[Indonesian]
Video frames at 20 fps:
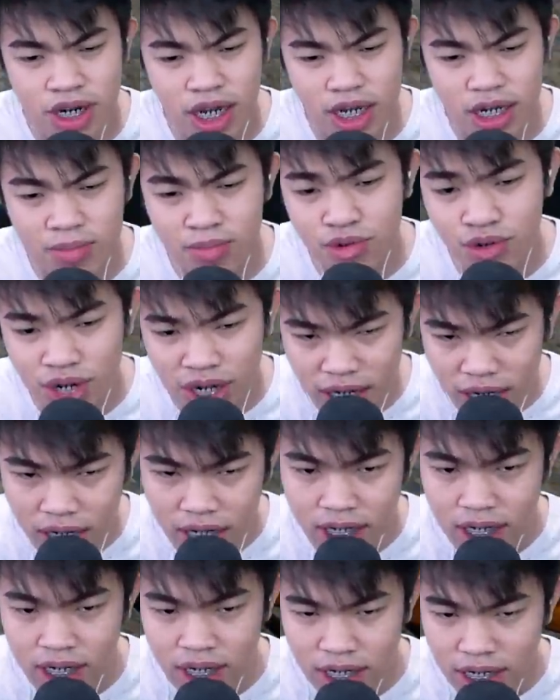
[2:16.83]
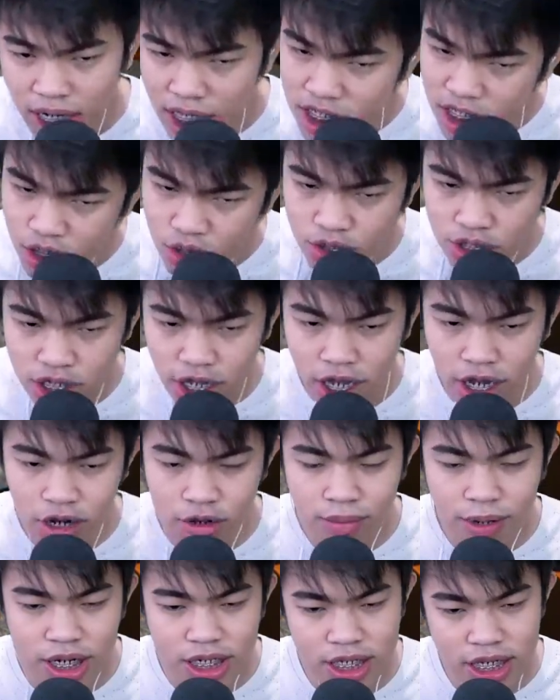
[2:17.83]
udah dibuka, nanti susah kalau
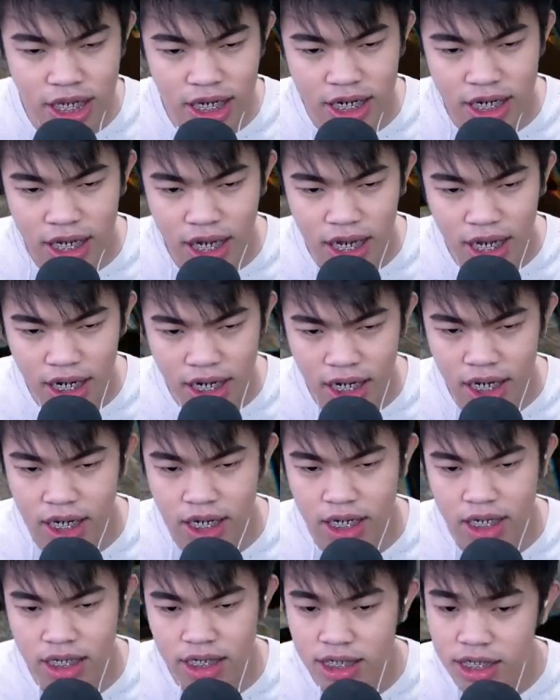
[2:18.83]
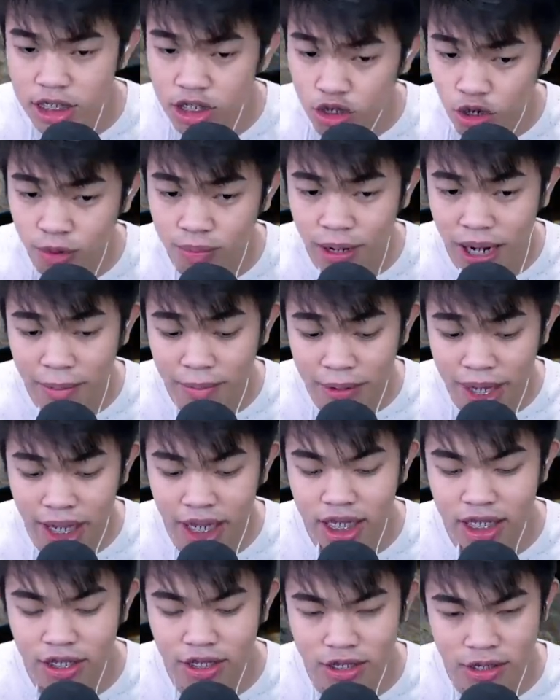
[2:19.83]
bersihinnya karena cukup rame
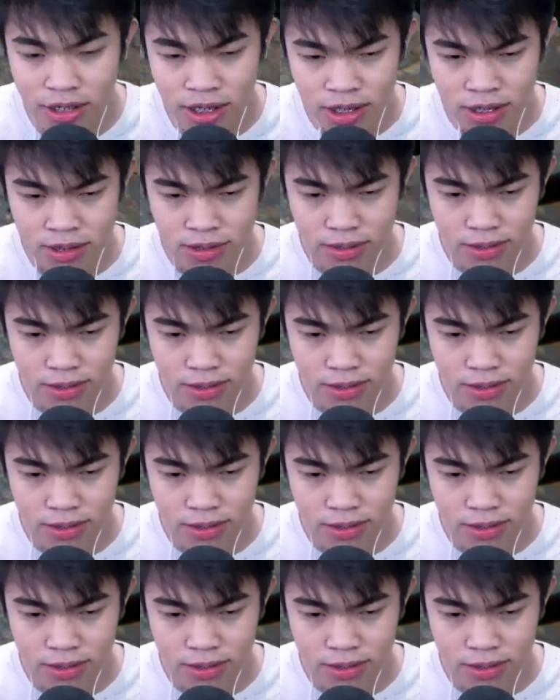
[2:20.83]
ya teman-teman.